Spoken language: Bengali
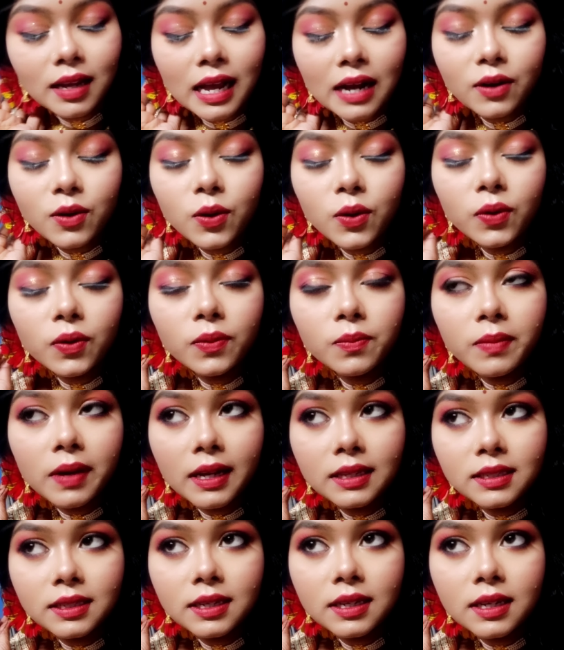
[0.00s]
এখন
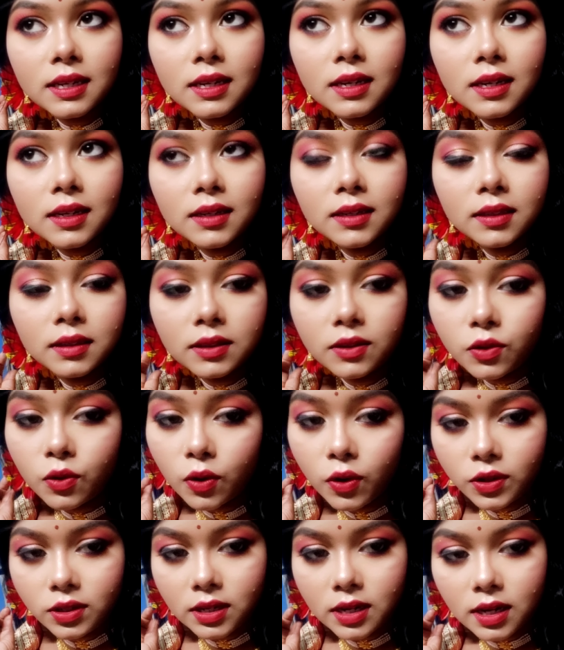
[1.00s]
বাজে
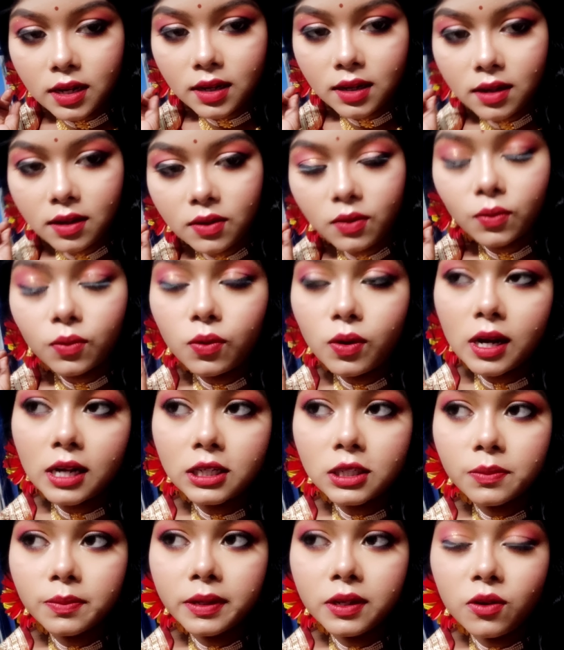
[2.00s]
নটা ও
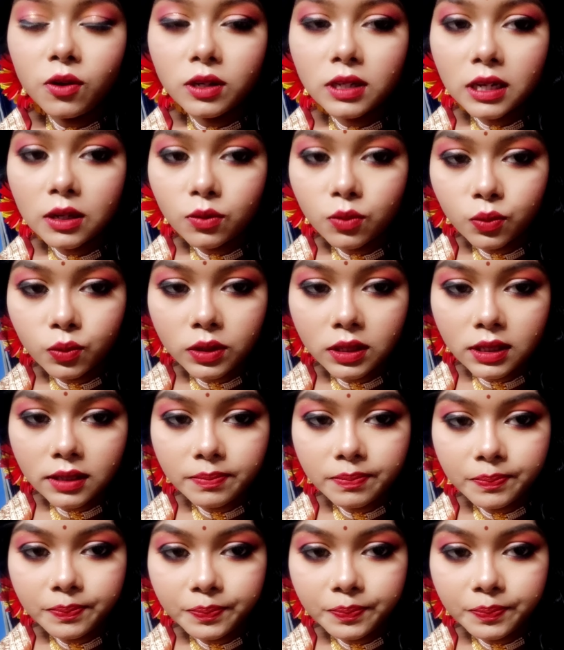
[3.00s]
আসবে নটা কুড়ি